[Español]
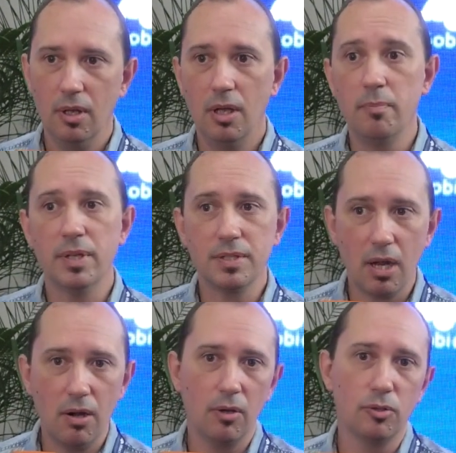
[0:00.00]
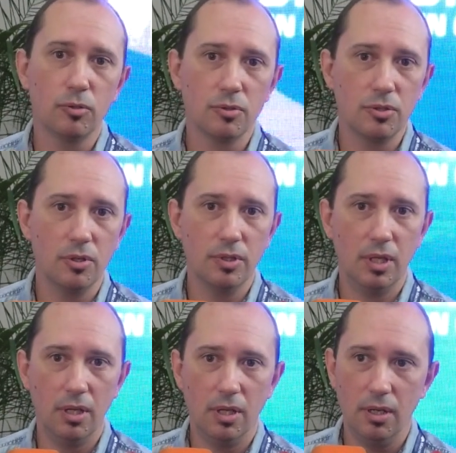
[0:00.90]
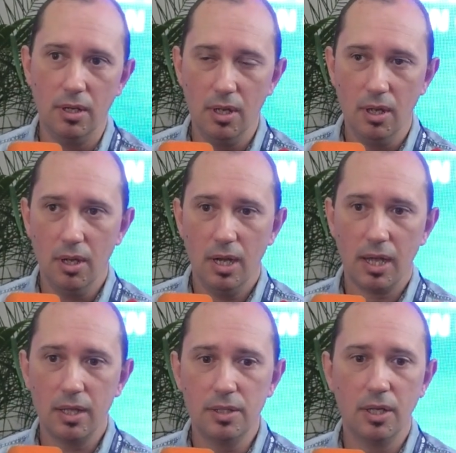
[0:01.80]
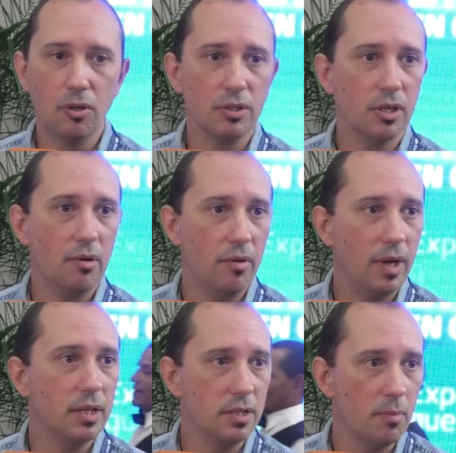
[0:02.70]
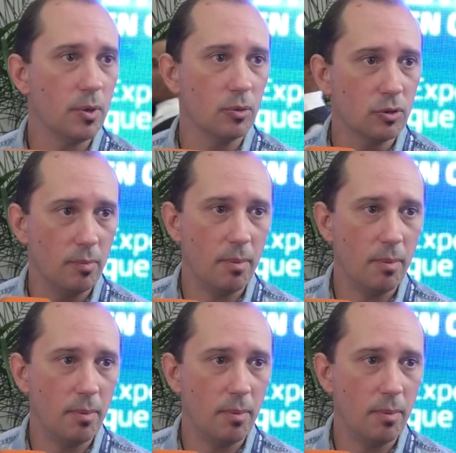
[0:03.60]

Empezaron la construcción de la gente de Norte Bebé, que tiene el producto